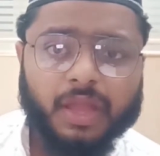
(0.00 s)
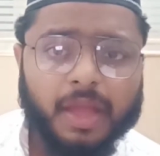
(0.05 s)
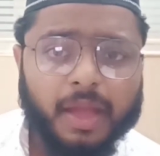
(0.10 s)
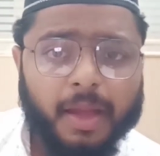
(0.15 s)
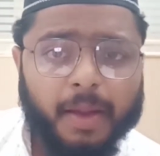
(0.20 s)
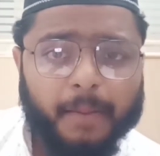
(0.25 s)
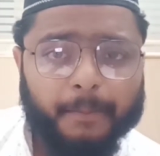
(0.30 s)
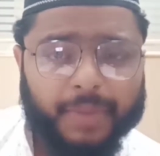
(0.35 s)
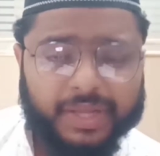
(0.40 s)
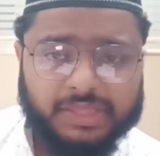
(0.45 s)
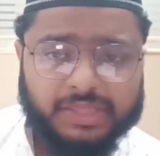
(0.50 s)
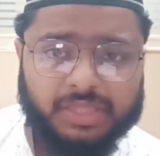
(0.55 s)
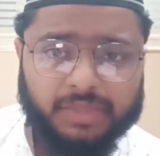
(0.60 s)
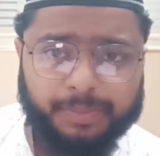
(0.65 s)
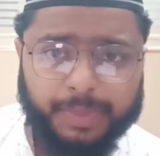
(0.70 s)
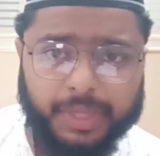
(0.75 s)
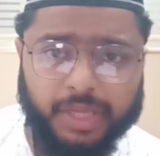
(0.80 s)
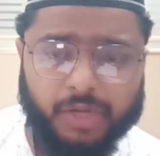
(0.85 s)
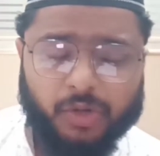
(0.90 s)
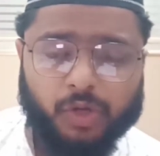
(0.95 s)
பத்து
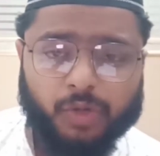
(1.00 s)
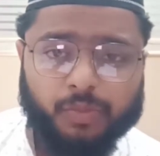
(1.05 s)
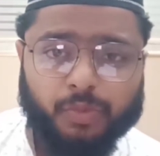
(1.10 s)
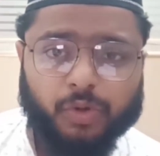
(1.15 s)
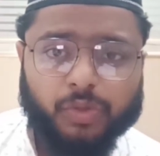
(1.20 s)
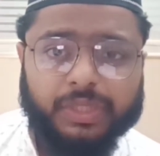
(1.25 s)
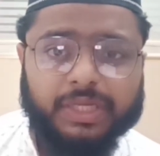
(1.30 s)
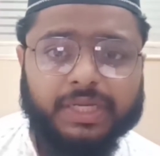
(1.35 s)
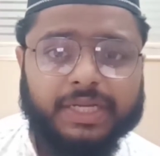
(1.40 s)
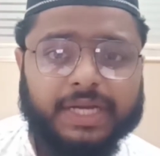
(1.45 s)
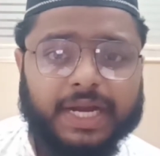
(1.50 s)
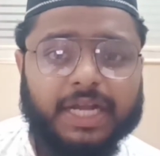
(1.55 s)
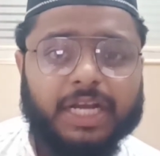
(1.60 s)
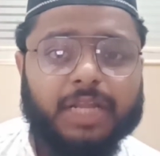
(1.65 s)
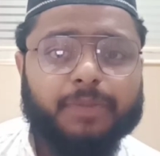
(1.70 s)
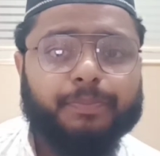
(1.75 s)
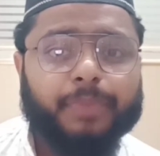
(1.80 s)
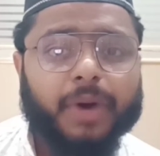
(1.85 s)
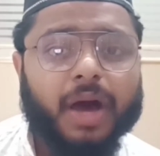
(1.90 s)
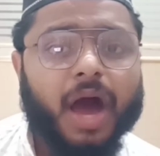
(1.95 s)
பேருங்கும் போது
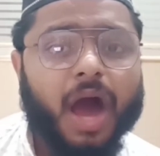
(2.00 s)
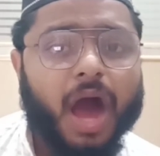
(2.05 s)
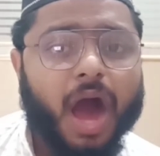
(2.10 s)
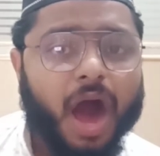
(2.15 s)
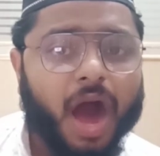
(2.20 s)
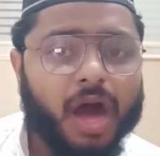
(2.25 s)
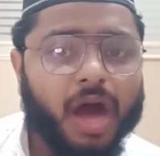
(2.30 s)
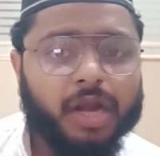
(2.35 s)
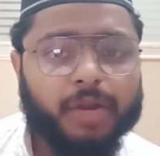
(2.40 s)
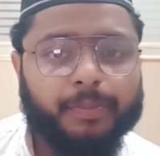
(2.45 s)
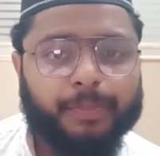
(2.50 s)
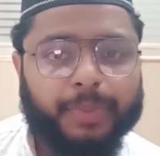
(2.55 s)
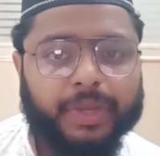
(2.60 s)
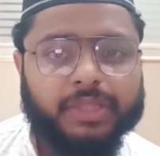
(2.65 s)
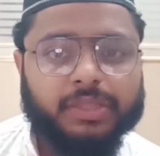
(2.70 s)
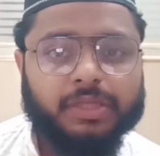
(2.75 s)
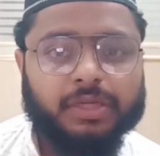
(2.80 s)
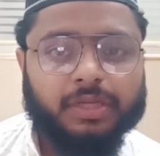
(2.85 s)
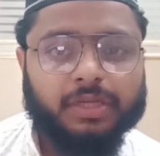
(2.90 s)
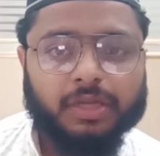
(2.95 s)
கண்டிப்பா ஆறு
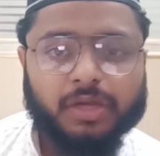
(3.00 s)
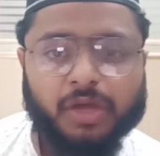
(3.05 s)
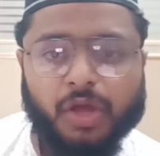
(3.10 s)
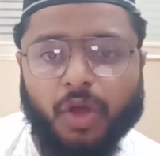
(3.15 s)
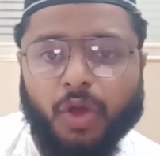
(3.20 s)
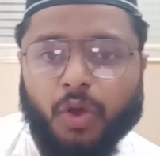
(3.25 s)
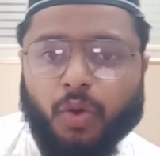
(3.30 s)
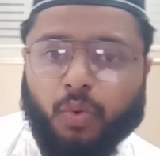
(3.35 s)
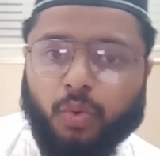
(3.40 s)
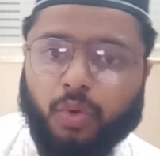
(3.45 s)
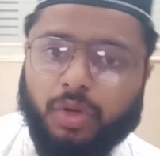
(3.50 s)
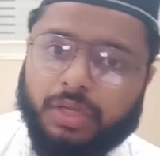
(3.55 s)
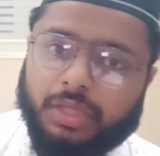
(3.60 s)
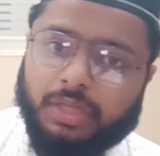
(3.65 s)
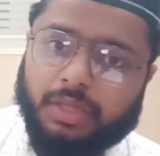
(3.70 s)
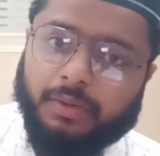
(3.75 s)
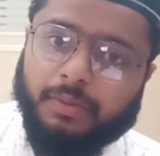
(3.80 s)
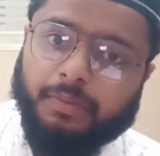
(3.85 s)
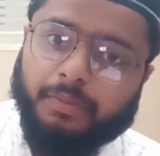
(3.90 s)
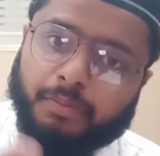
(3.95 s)
பேர்த்துக்கு ஒரு
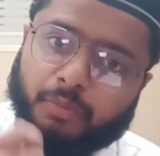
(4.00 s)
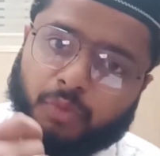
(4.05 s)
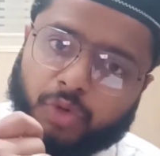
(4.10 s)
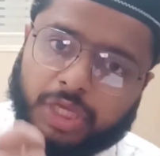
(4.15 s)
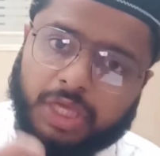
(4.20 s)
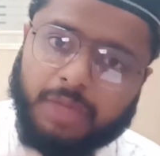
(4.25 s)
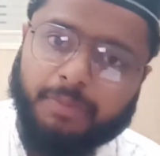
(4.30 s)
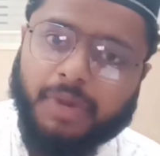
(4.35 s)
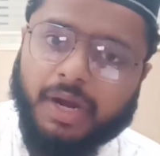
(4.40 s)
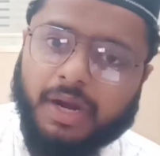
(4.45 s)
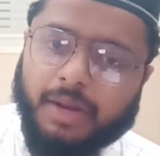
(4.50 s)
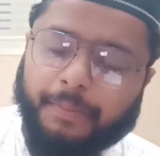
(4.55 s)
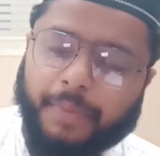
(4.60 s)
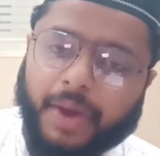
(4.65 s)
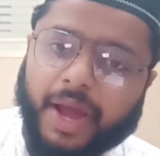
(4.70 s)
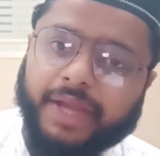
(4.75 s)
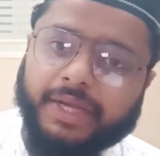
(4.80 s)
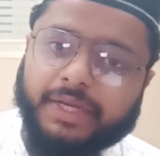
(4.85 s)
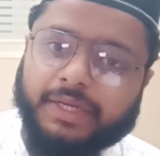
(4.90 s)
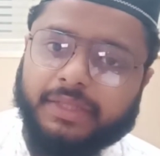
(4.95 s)
முக்கியமான
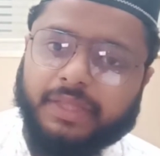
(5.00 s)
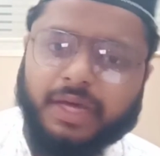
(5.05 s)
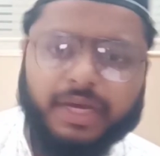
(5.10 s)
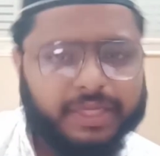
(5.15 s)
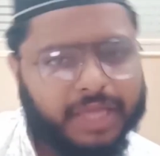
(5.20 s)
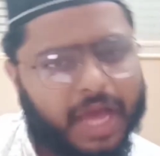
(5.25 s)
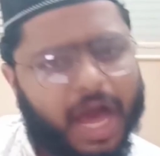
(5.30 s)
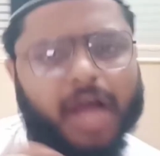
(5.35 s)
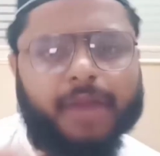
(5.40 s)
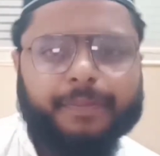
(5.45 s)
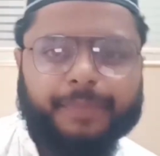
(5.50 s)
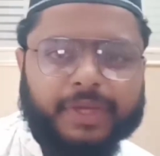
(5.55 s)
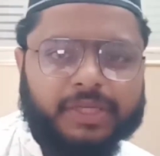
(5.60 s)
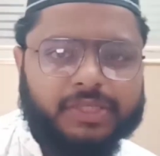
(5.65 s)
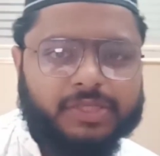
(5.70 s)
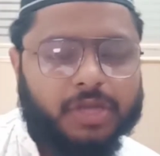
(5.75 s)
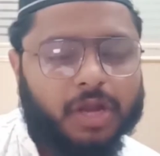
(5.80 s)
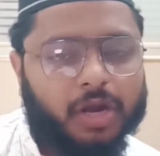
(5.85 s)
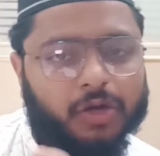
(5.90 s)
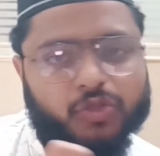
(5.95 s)
பாயிண்ட் தான் யார்
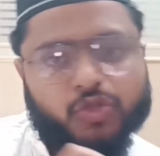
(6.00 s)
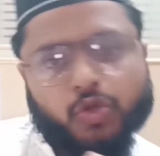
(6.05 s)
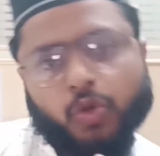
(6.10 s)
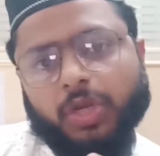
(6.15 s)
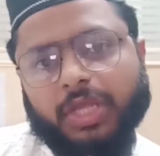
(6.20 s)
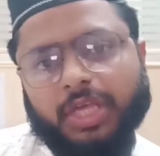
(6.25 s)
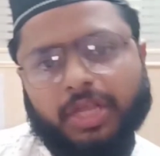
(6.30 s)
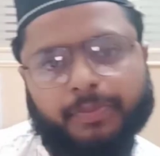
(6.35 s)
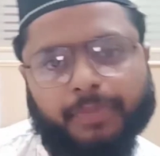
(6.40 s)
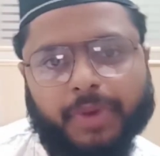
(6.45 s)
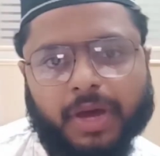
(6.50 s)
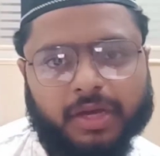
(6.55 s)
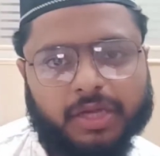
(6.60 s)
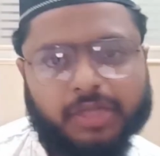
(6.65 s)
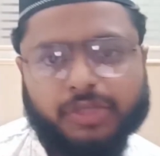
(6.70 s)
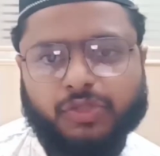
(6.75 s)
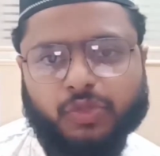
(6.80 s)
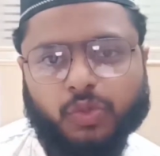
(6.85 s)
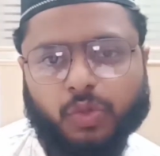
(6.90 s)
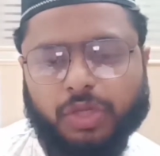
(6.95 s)
பேசினாலும்
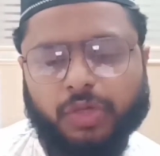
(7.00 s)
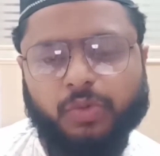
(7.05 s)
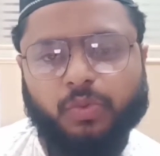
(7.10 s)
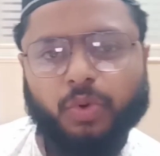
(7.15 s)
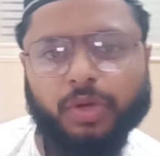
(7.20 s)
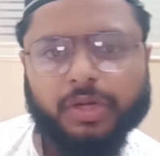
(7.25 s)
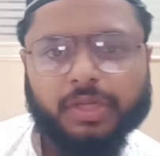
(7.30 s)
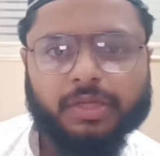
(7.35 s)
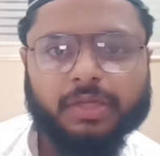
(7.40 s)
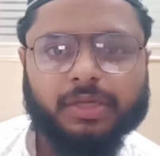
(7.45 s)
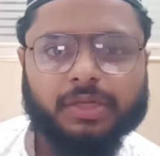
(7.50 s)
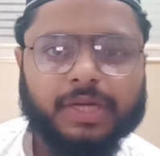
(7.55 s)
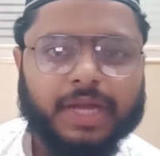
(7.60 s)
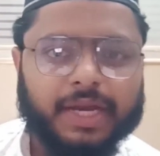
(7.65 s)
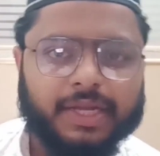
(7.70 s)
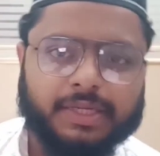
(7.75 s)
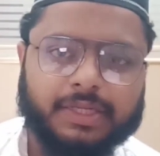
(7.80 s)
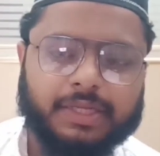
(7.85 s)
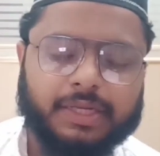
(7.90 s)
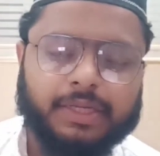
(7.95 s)
சொல்லியிருப்பாங்கன்னு சொல்லி ஒரு
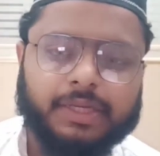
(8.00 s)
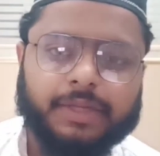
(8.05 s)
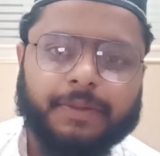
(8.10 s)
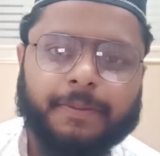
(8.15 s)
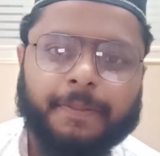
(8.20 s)
கணக்கு இருக்கு